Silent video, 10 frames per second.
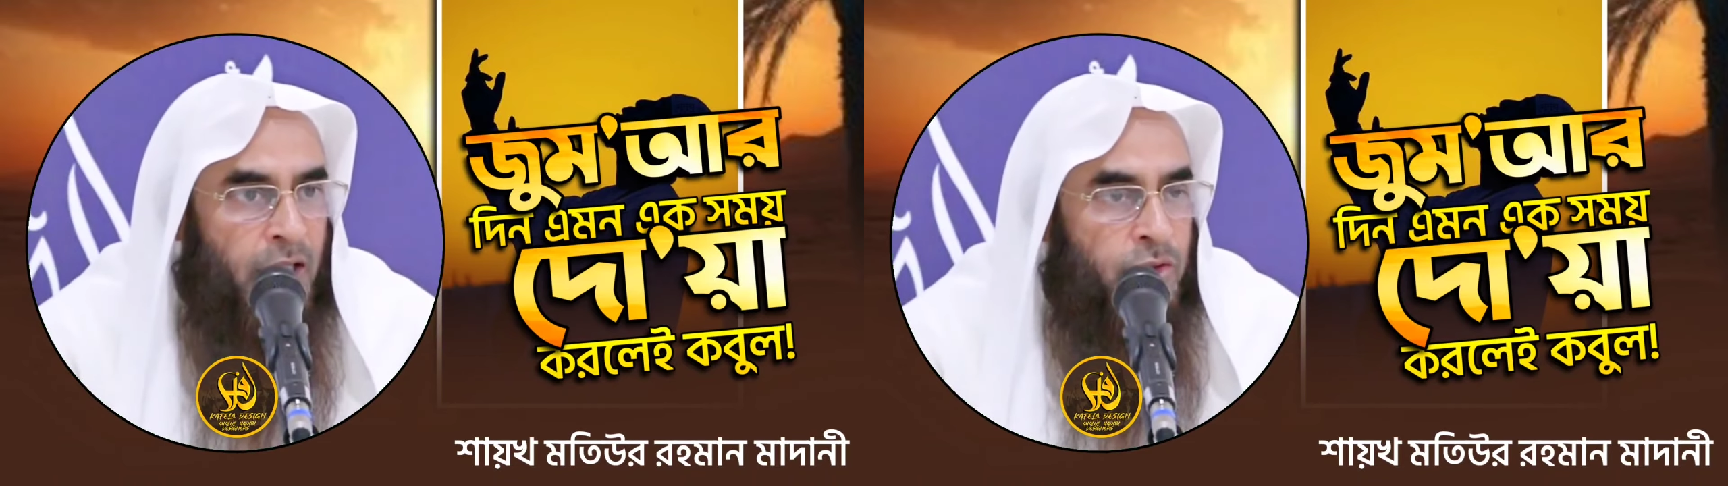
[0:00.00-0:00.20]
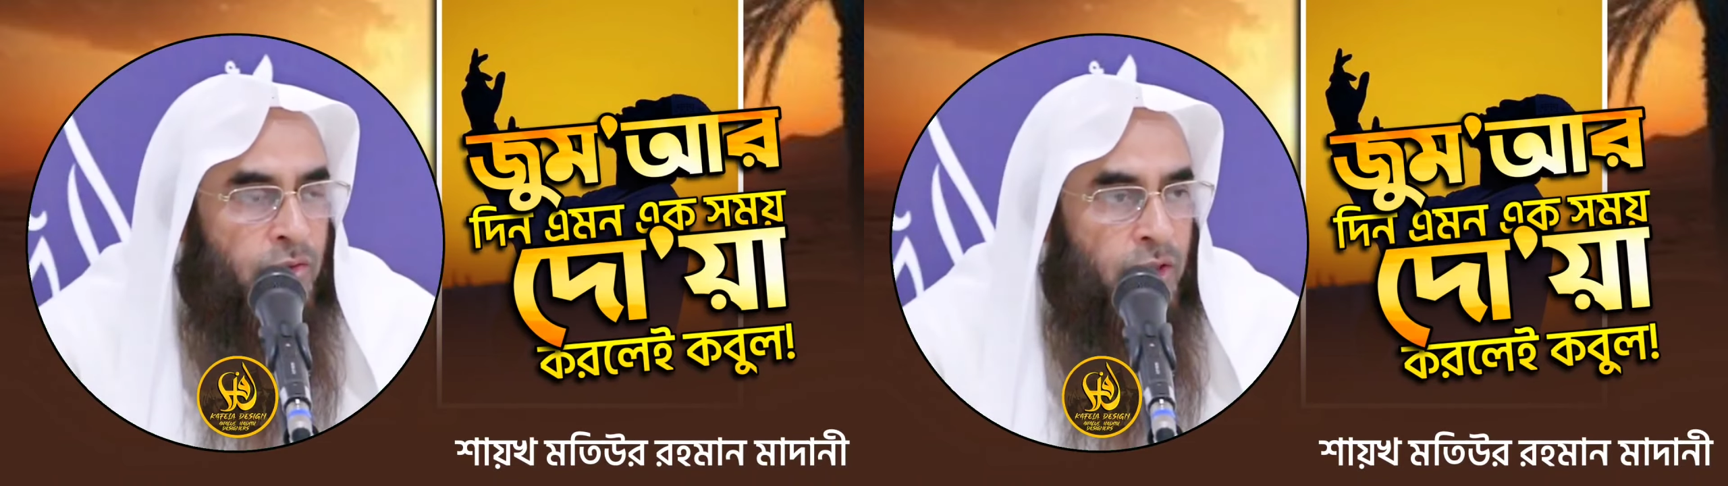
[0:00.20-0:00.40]

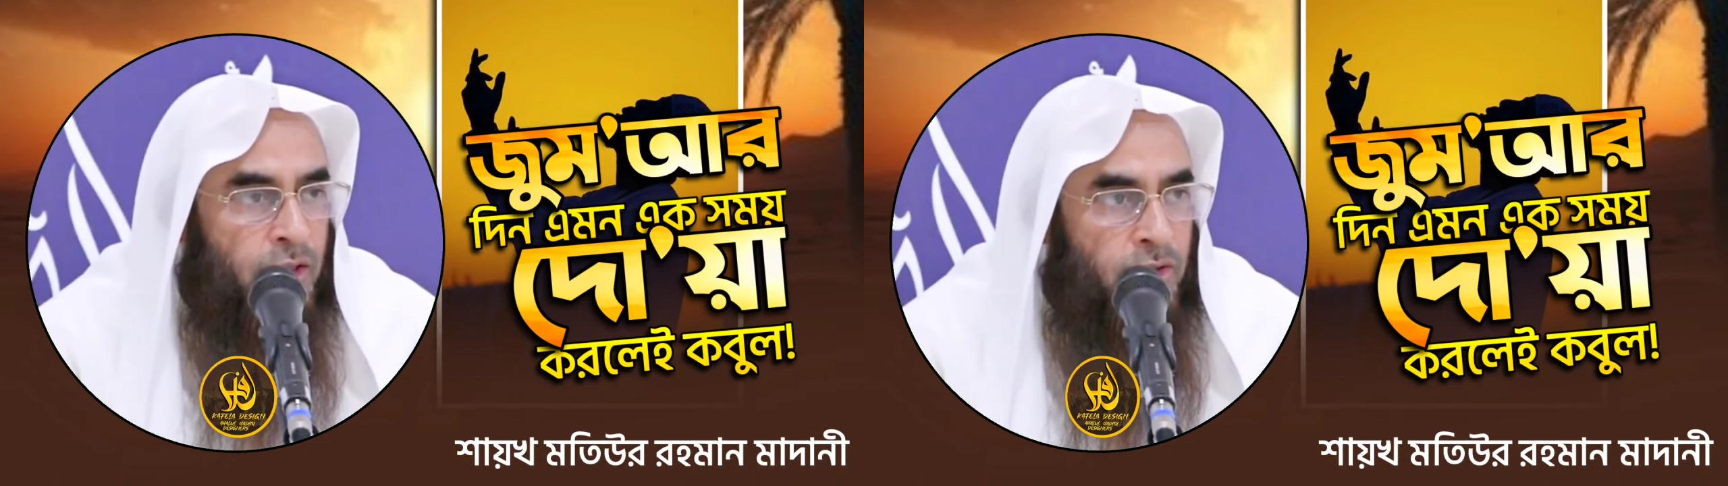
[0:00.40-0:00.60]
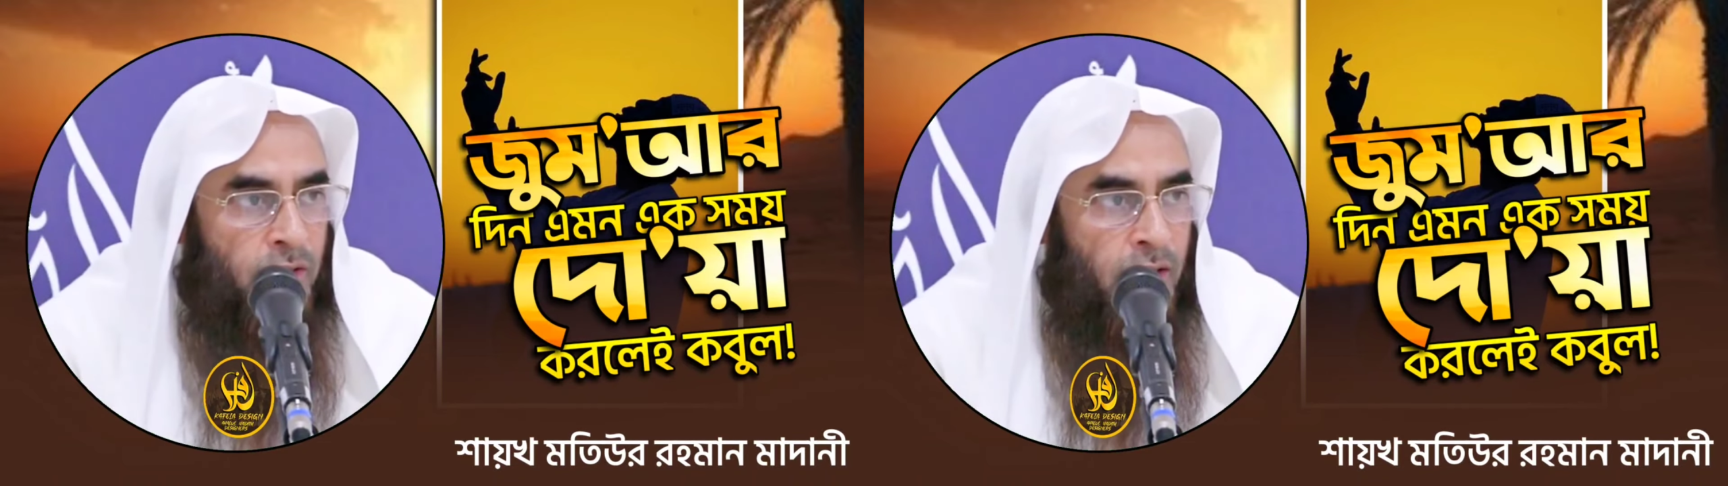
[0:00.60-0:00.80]

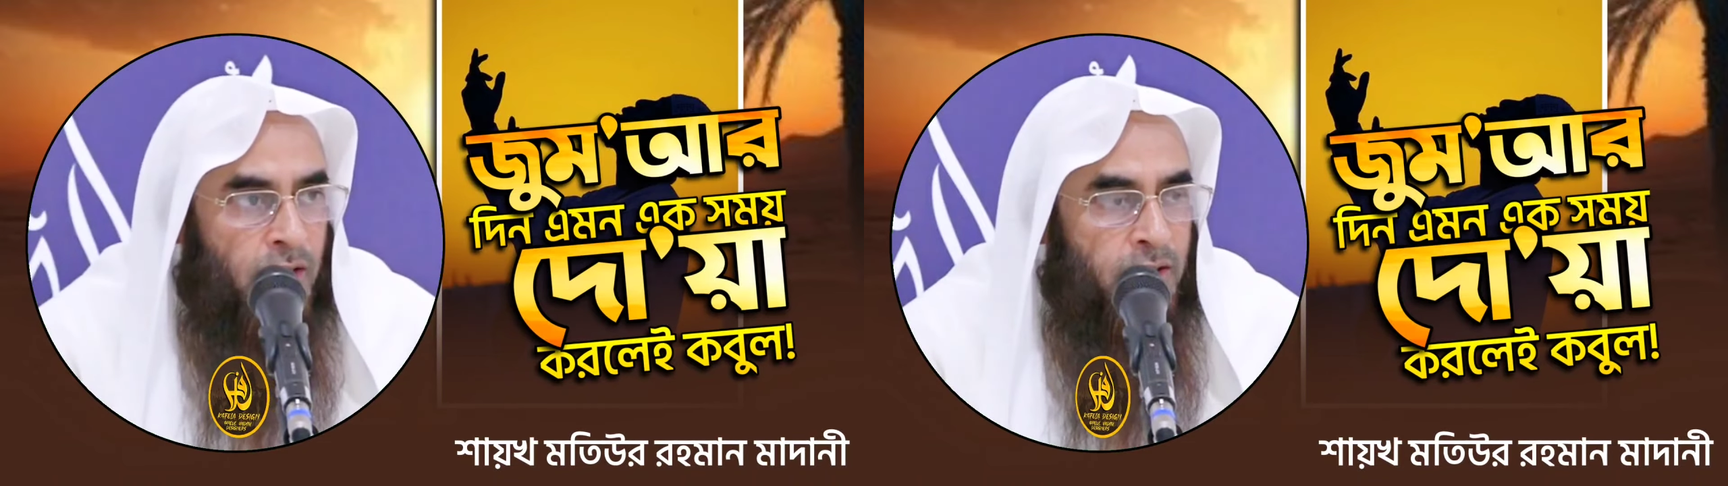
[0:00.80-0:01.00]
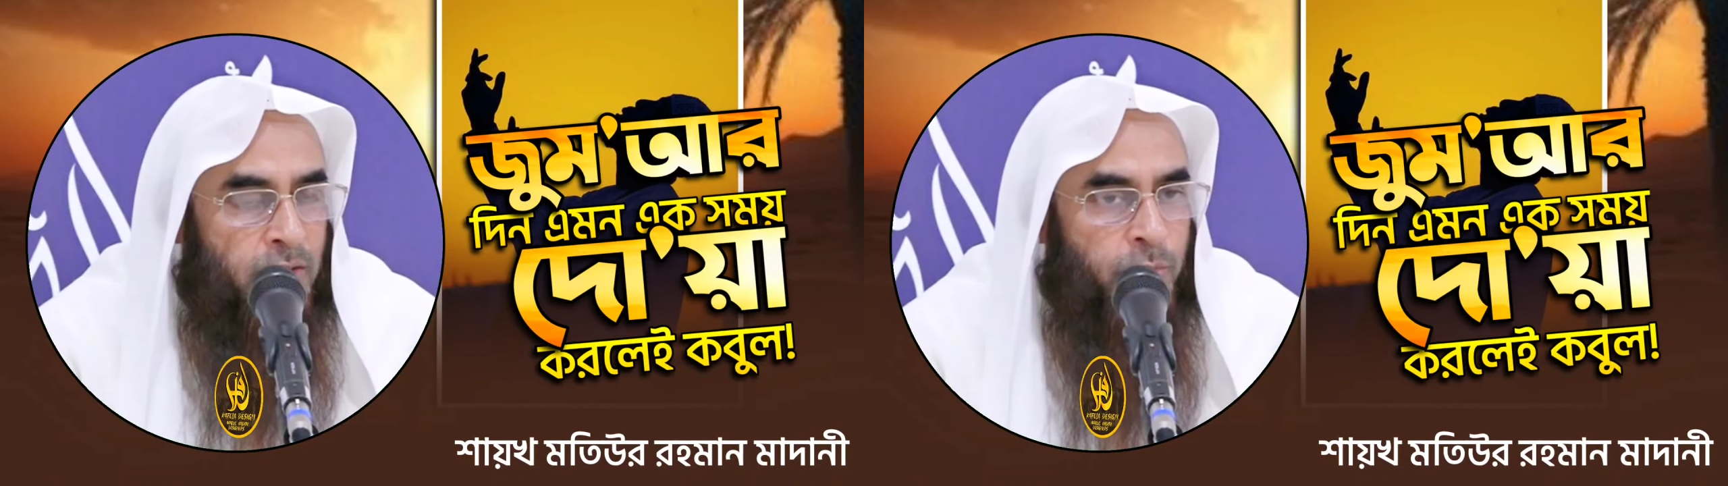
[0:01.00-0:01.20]
আসরের
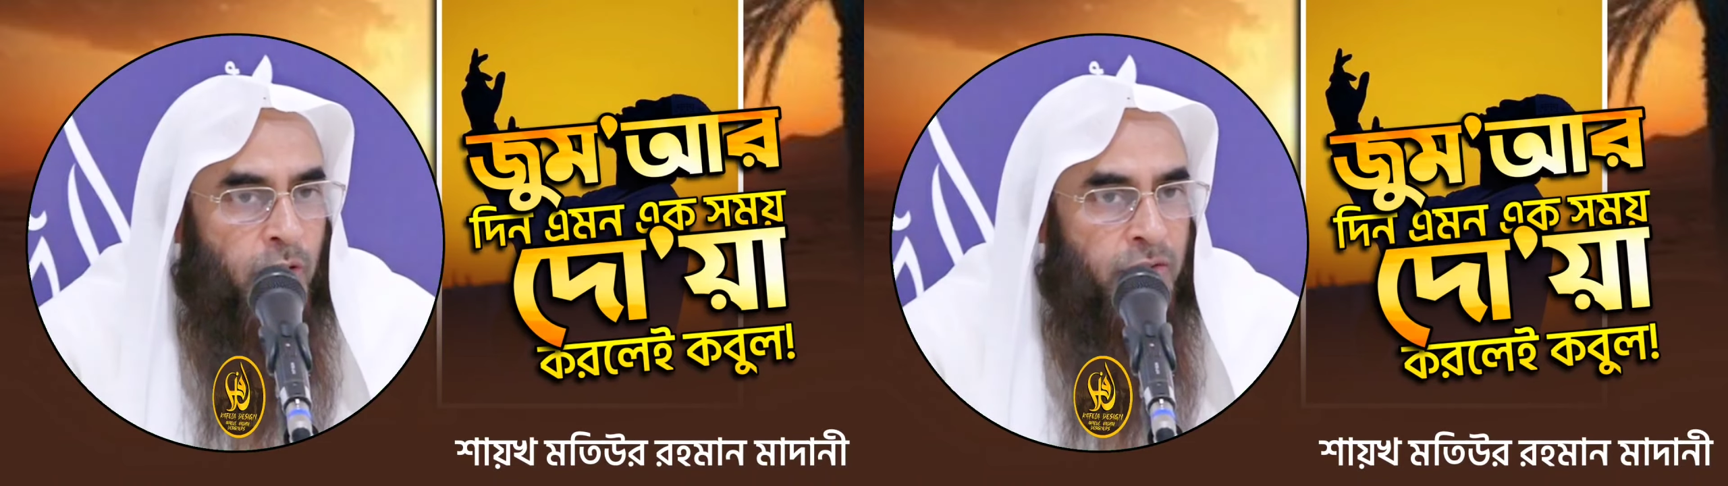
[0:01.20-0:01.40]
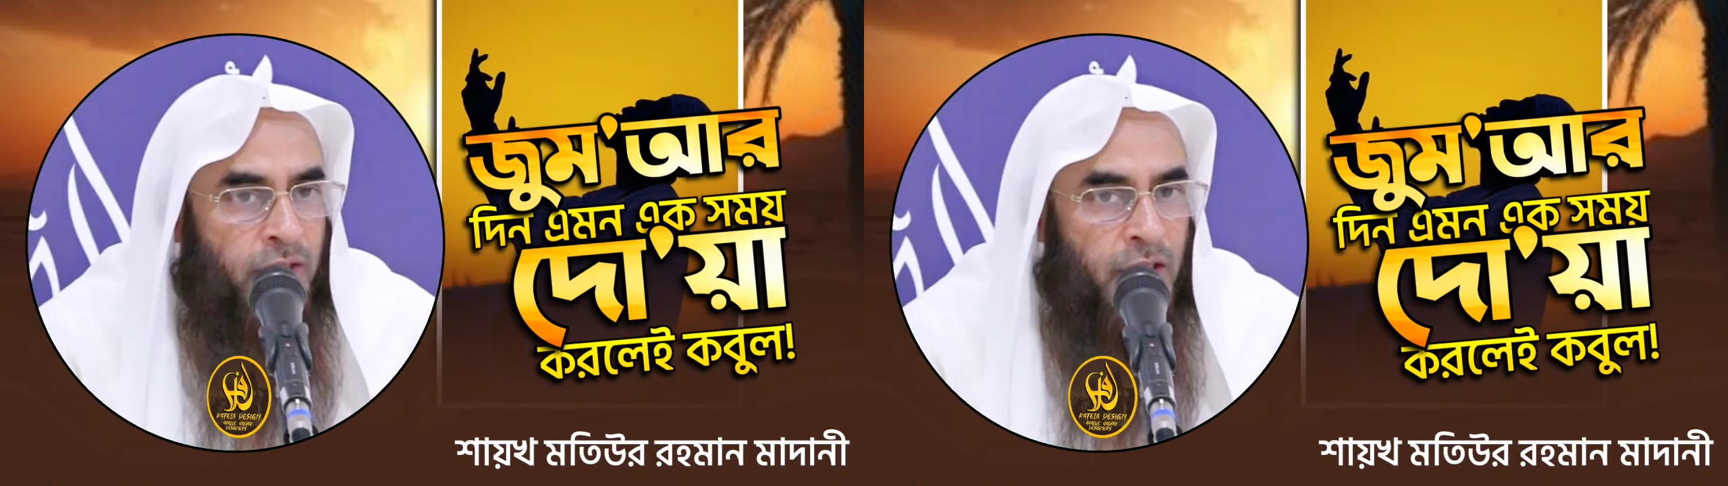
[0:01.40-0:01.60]
সলাতের পর